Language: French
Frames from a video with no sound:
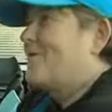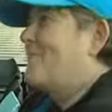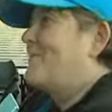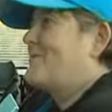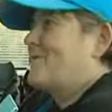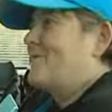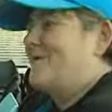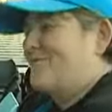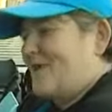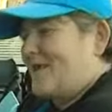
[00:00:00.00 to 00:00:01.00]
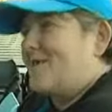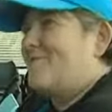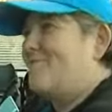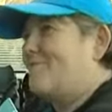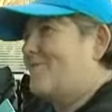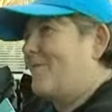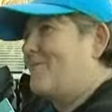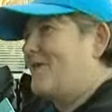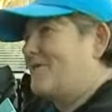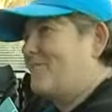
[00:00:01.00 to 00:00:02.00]
C'est pas parce qu'ils sont derniers qu'on doit
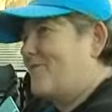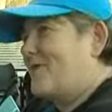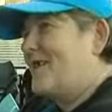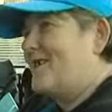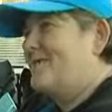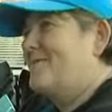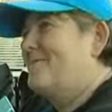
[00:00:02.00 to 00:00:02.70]
plus être supporters.